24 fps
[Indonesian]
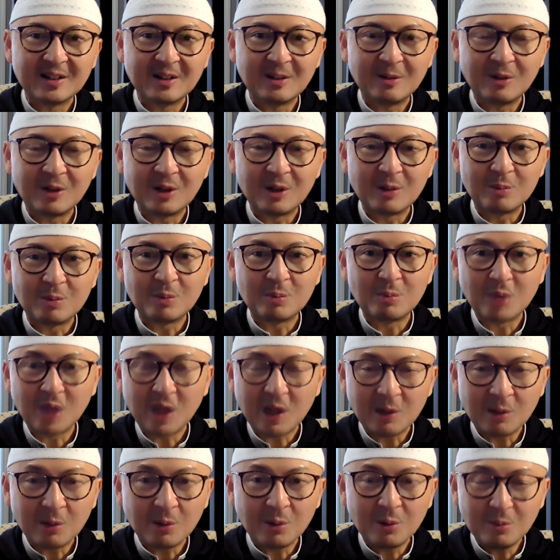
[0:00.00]
eh, walaupun
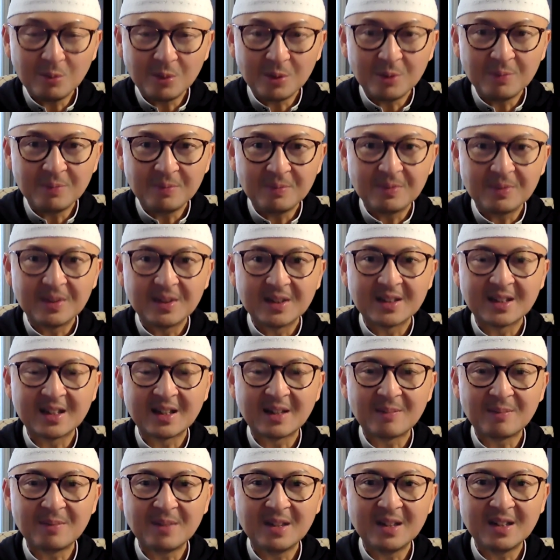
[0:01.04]
berlaku umum,
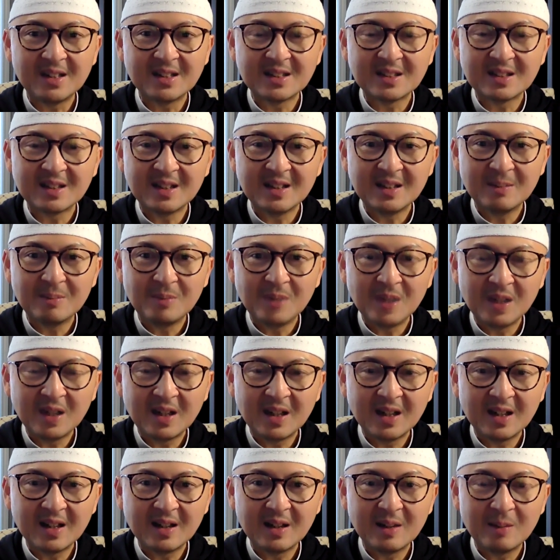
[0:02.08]
tetapi
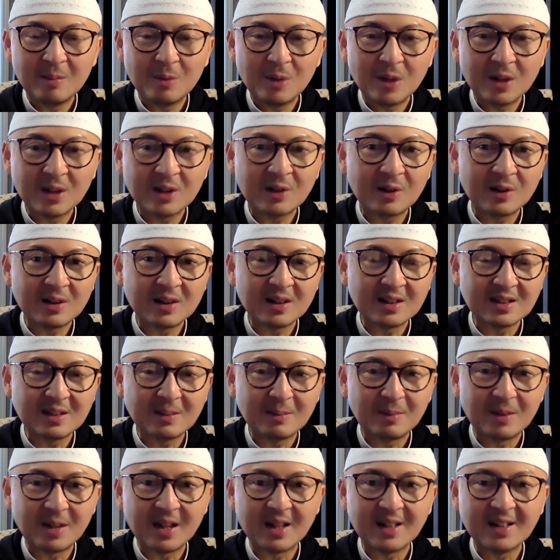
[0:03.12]
dibikin, dibuat
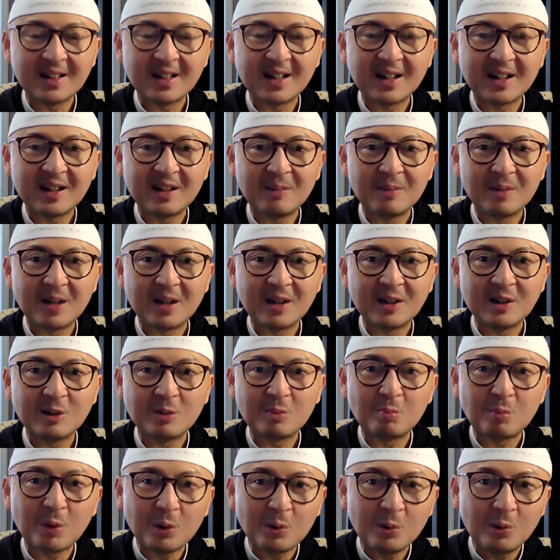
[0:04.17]
konteksnya ibadah haji karena ibadah haji
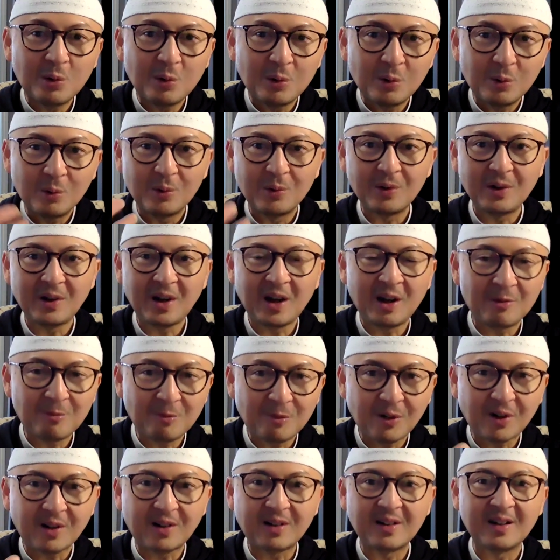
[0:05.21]
itu penuh
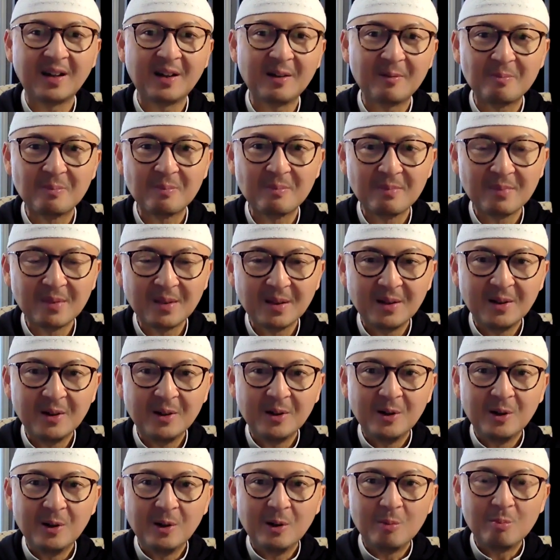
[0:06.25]
effort ya.
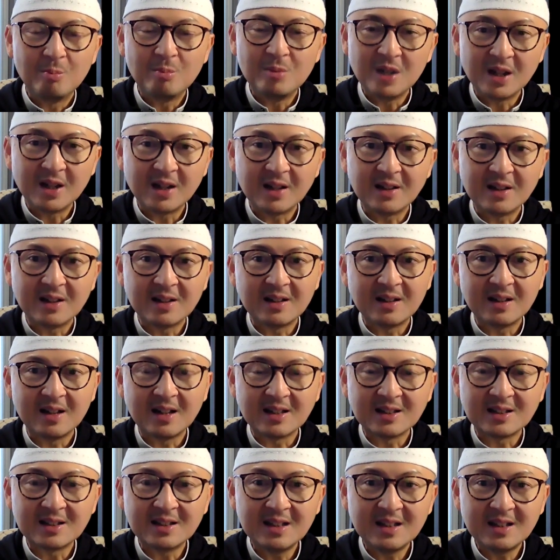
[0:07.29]
Biayanya
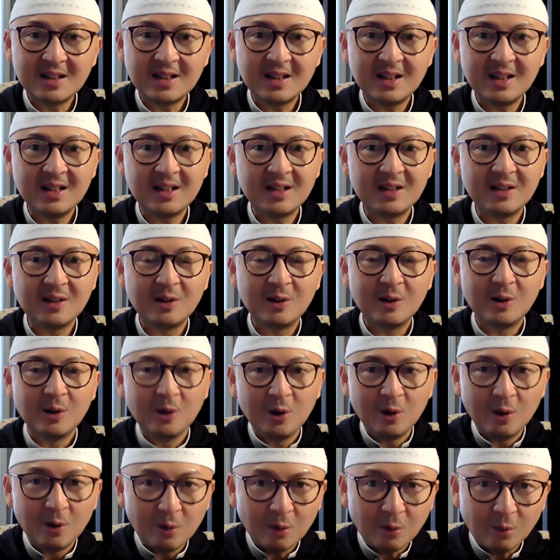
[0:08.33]
tidak sedikit,
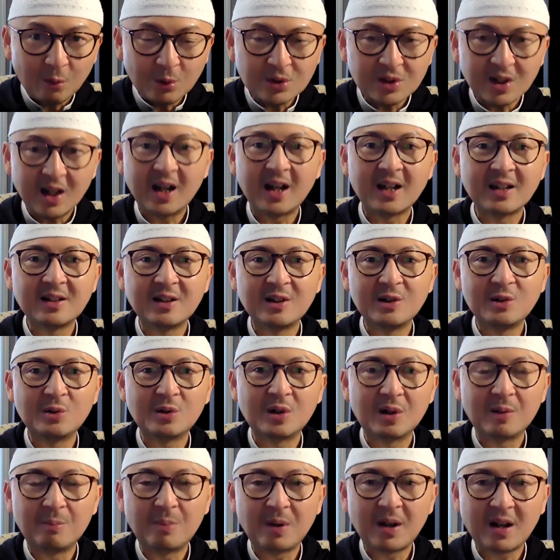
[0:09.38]
usahanya
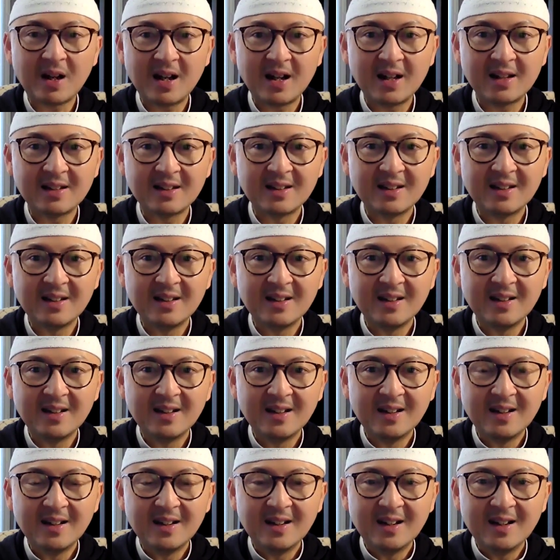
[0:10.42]
juga berat,
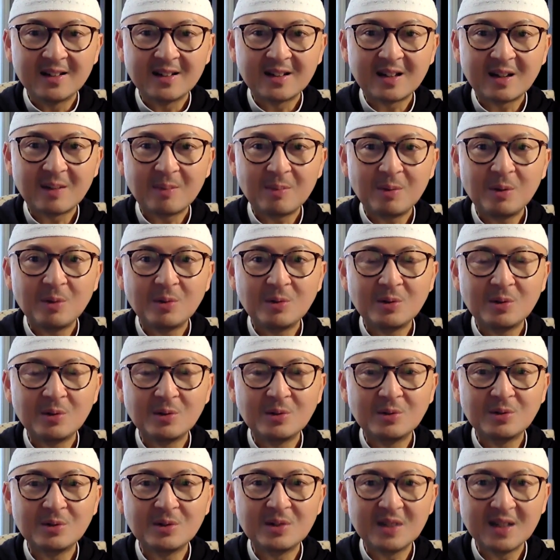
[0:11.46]
tetapi
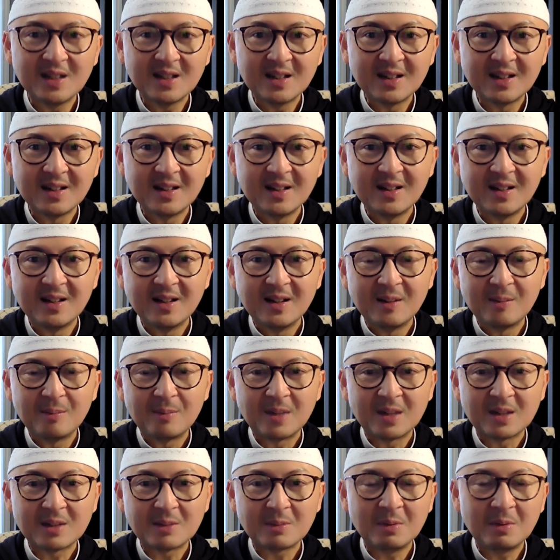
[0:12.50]
ujung-ujungnya
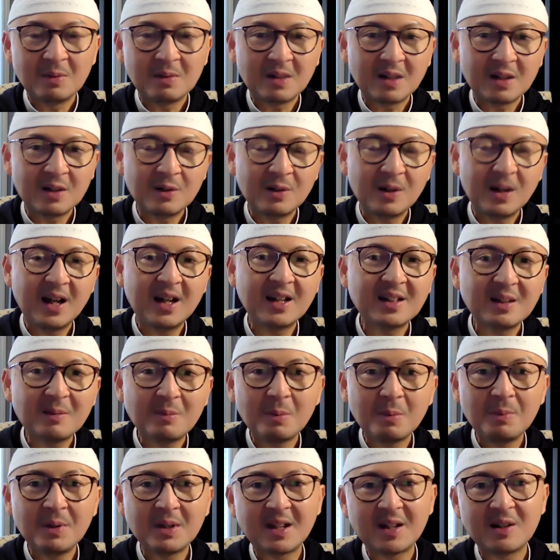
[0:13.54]
pada meminta doa hanya
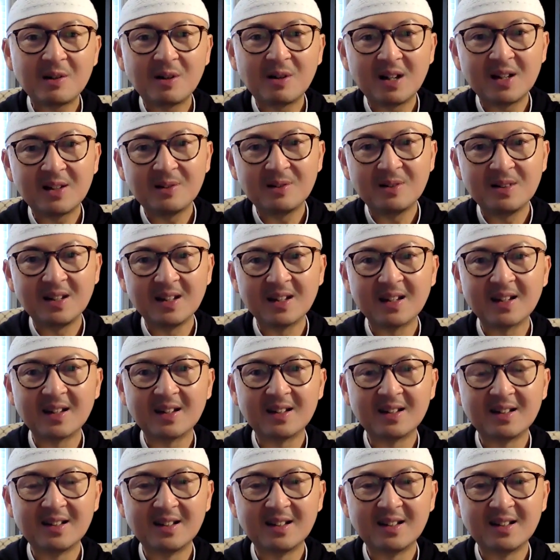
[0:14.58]
meminta doa dunia.